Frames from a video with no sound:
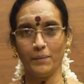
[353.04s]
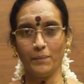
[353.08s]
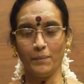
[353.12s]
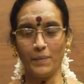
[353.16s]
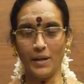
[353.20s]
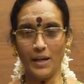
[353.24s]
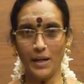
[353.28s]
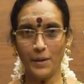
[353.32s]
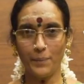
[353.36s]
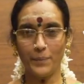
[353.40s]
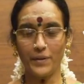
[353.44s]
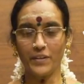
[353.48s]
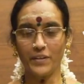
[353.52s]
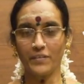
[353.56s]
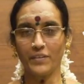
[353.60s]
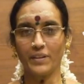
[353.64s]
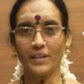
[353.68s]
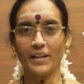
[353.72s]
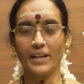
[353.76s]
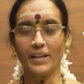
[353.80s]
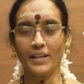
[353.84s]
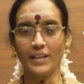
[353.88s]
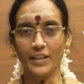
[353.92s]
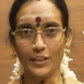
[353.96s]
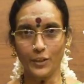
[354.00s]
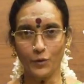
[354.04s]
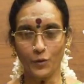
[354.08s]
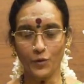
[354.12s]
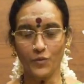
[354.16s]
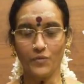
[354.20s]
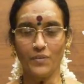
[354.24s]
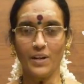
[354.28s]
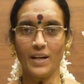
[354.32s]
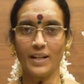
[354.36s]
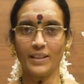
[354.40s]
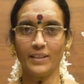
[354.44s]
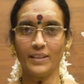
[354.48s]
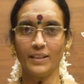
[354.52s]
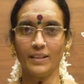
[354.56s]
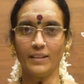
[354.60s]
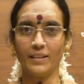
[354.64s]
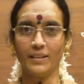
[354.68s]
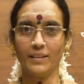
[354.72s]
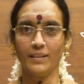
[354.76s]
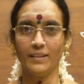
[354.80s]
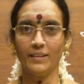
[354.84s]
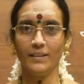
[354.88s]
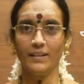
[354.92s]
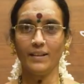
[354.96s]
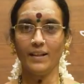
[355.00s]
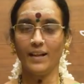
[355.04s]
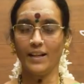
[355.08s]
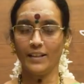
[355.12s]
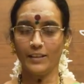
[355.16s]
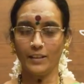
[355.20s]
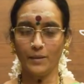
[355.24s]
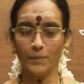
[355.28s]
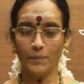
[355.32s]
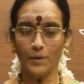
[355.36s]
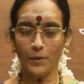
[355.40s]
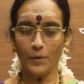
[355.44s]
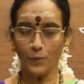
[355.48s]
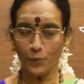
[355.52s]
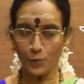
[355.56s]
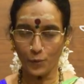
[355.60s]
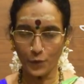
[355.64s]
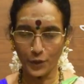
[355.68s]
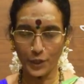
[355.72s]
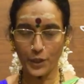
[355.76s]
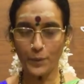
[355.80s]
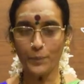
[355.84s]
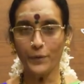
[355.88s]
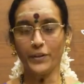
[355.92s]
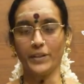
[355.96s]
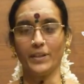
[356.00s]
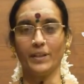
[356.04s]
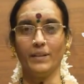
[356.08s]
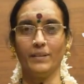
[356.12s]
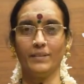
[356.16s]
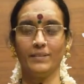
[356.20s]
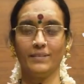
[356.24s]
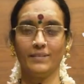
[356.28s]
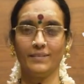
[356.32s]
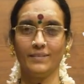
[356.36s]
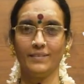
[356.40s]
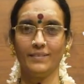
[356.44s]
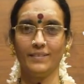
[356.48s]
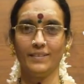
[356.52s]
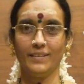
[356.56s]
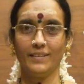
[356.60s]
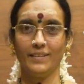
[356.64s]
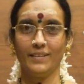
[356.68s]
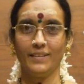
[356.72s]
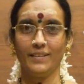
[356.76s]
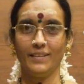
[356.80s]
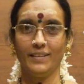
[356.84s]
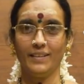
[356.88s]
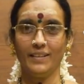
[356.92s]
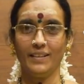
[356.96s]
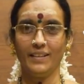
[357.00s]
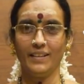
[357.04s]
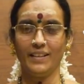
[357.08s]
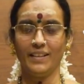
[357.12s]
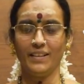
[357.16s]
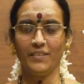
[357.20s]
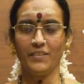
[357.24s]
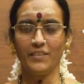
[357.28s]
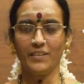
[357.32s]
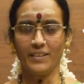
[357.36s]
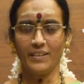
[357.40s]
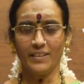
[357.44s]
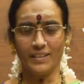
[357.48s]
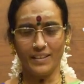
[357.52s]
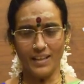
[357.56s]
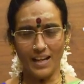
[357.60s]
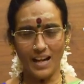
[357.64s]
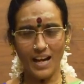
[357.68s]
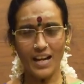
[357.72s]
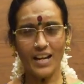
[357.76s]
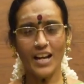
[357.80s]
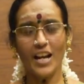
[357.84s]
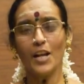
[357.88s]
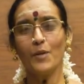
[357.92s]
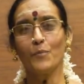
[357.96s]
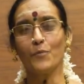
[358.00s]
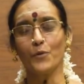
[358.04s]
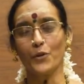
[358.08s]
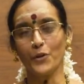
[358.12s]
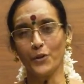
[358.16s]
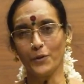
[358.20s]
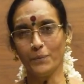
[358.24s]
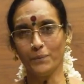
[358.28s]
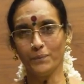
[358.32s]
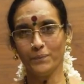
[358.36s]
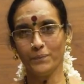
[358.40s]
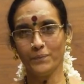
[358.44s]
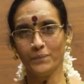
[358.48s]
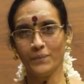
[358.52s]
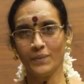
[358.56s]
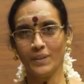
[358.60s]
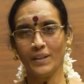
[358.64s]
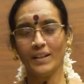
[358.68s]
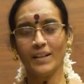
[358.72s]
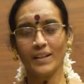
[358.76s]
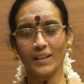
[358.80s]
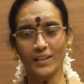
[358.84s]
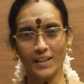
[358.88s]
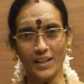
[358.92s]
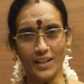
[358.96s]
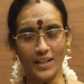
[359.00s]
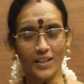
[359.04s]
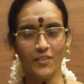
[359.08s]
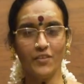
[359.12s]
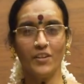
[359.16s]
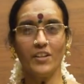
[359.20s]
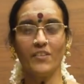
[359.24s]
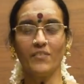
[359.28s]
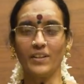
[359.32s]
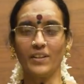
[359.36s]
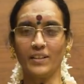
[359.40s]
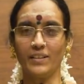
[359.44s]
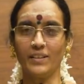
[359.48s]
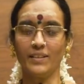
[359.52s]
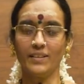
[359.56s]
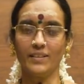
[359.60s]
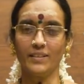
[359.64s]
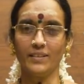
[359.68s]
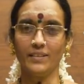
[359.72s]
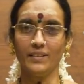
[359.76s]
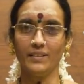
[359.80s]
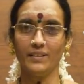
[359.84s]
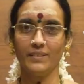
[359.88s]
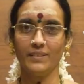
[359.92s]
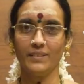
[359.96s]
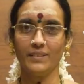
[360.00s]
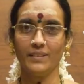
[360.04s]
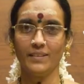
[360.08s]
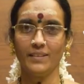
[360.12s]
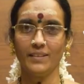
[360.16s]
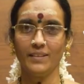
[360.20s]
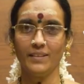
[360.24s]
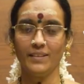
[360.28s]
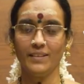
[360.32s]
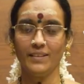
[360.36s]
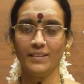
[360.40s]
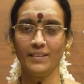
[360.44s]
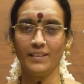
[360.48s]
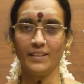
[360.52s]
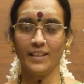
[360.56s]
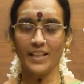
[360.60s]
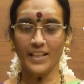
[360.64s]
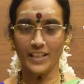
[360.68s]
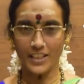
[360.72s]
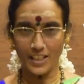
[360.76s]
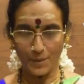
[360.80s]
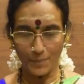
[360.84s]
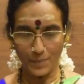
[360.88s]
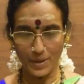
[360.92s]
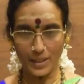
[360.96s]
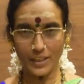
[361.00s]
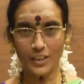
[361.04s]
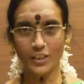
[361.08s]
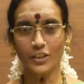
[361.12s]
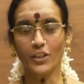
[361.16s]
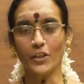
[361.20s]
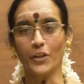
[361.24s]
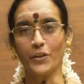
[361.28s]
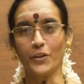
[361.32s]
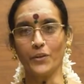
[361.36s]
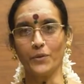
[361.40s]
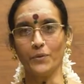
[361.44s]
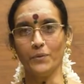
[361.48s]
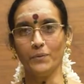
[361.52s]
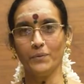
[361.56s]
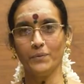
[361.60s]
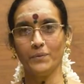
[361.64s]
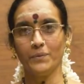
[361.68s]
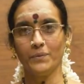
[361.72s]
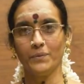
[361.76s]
மகாபெரிவர் கேட்ட இந்த ஒரு வார்த்தை அந்த அம்மா உருகி போயிட்டான் யாரால் முடியும் கனவுல வந்தது இந்த அம்மாவுக்கு தெரியும்